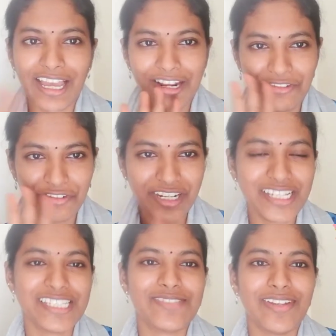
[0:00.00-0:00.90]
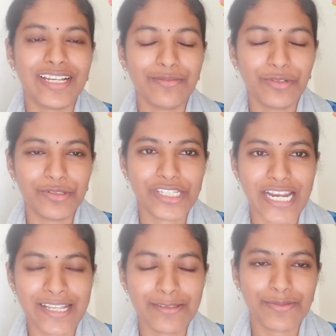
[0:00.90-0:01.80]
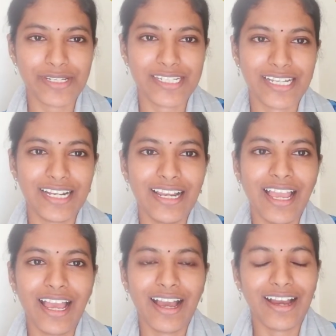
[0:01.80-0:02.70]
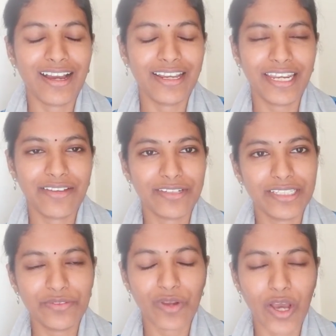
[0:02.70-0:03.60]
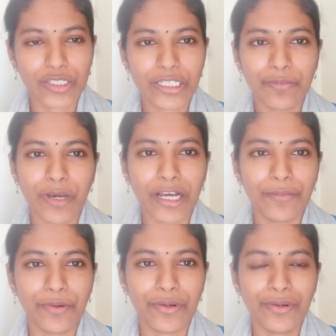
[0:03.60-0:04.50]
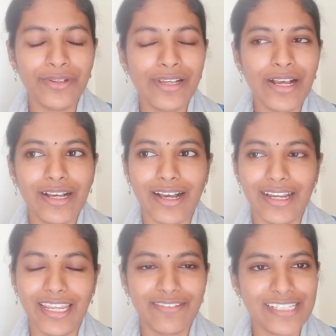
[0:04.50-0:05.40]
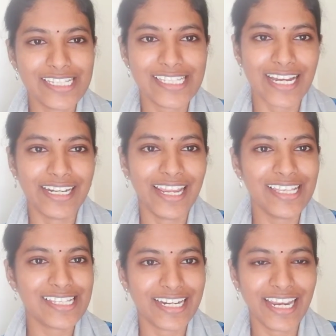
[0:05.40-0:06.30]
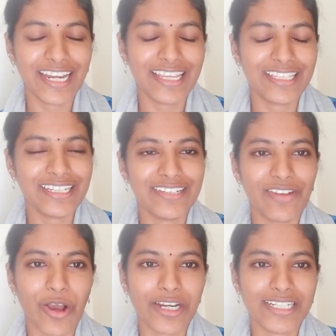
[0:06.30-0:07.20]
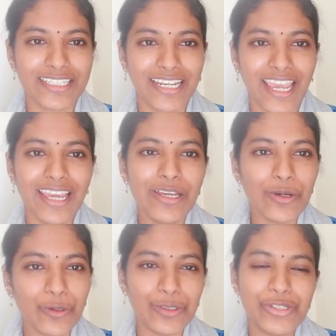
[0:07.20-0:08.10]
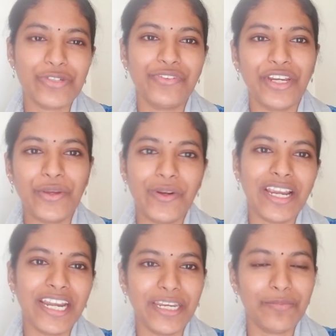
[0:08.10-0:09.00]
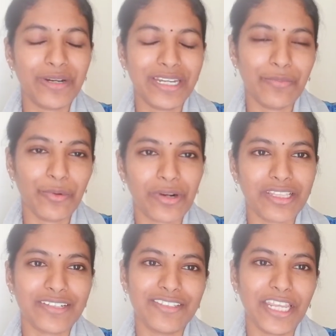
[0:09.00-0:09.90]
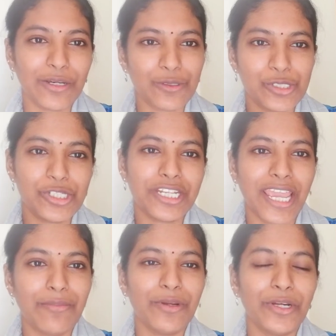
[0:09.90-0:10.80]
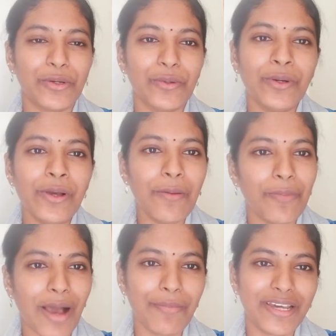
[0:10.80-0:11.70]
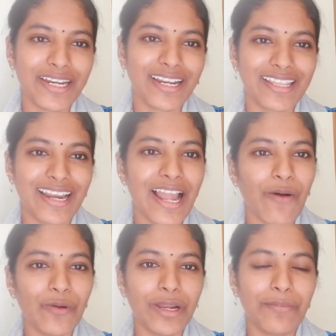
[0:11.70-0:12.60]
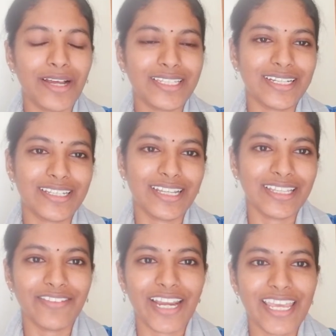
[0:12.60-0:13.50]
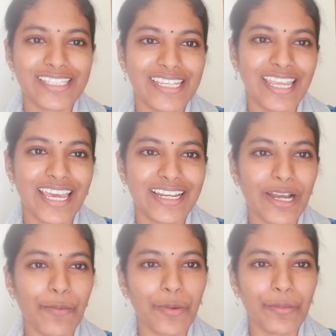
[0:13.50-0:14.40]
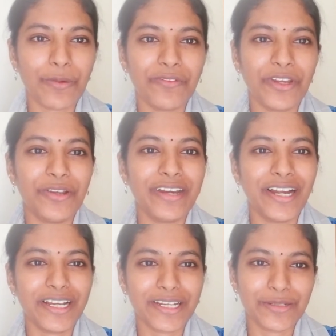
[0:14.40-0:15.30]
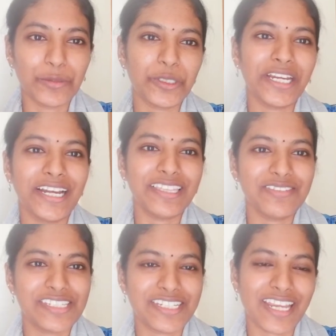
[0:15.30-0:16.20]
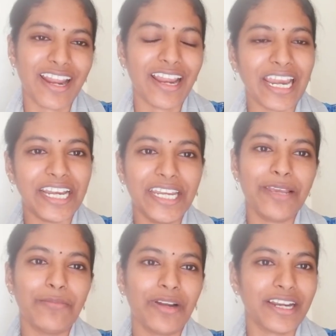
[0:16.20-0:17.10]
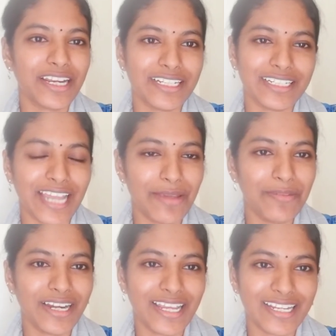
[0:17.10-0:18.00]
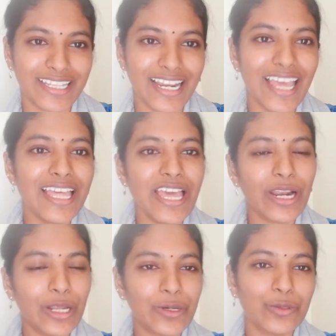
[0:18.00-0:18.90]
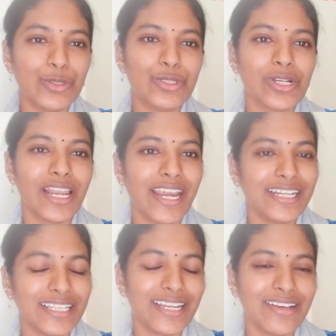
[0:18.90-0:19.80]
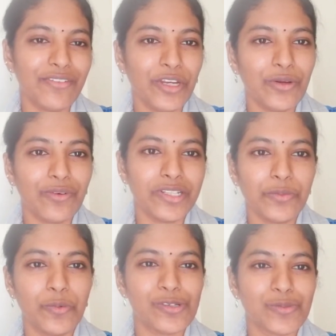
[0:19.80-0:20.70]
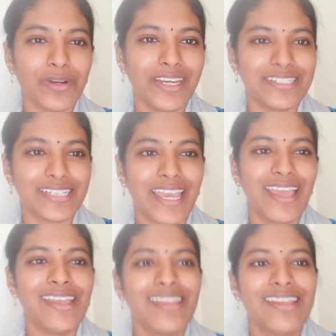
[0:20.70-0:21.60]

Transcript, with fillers: ஹலோ ஃப்ரெண்ட்ஸ் வெல்கம் டு செலன் ஸ்பெஷல் இன்னைக்கு வந்து விலாக் தான் பார்க்க போகிறோம் இன்னைக்கு வந்து சண்டே சண்டே அன்னைக்கு தான் இந்த விலாக் எடுத்திருக்கேன் கொஞ்சம் வீடியோலாம் எடிட் பண்ணி போடுறதுக்கு வந்து எனக்கு கொஞ்சம் டைம் எடுக்கும் பாப்பா இருக்கிறதுனால அவங்கள பார்த்துக்கிறது அந்த வேலையே சரியாக இருக்குது அப்பப்போ வீடியோ எடுக்கிறத மட்டும் எடுத்து வச்சிருக்கேன் நான் எடிட்டிங் பண்ணுறேன் எனக்கு டைம் கிடைக்கிறதில்ல அதனால் கொஞ்சம் லேட்டாக தான் நான் வீடியோ வந்து போஸ்ட் இருக்கேன்